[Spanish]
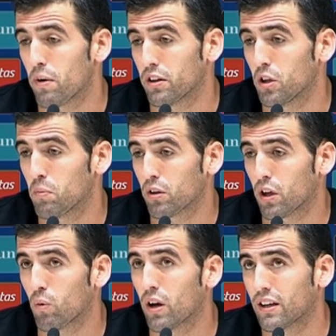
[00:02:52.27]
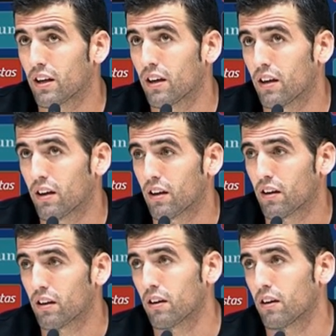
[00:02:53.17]
partido porque igual que,
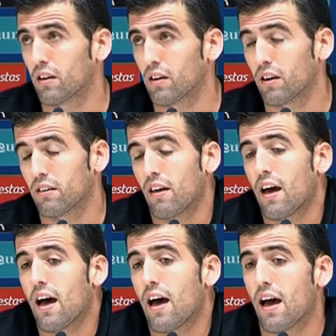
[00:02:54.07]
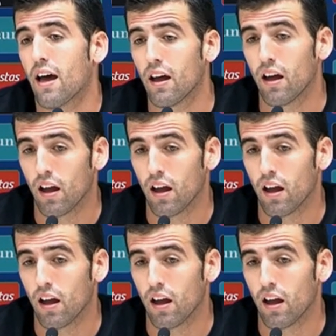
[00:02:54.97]
que, está